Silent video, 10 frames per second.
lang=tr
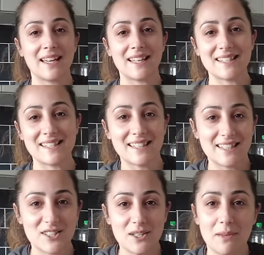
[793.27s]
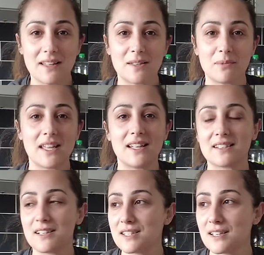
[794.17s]
izledikçe ben de bir gelir
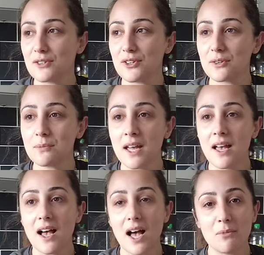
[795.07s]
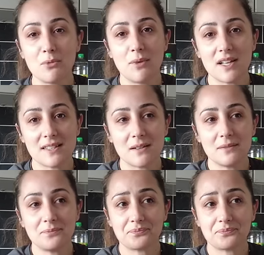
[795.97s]
kazanıyorum. Ama bazen